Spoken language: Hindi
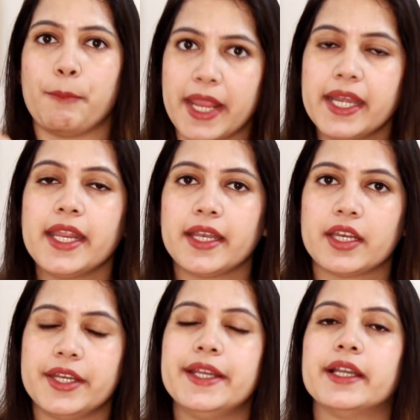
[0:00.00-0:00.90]
मेन
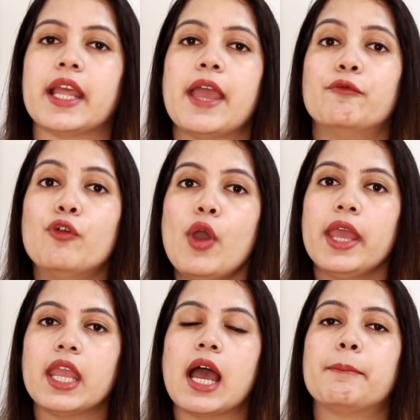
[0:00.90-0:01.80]
इन्ग्रीडियंट है वो
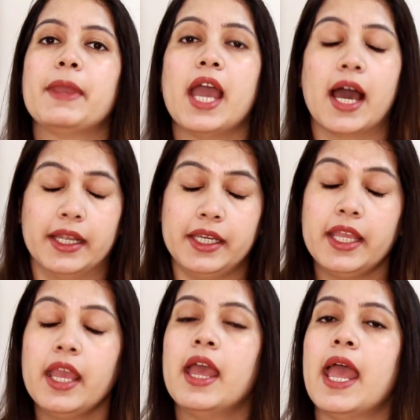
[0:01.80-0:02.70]
है यहाँ पर
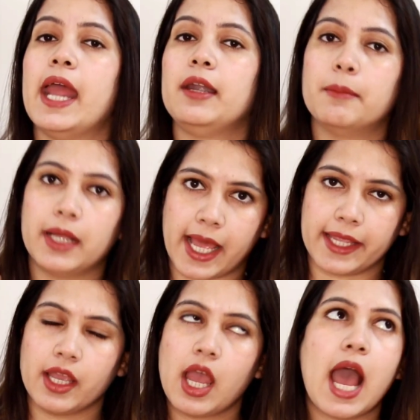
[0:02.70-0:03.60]
हनी एंड मलाई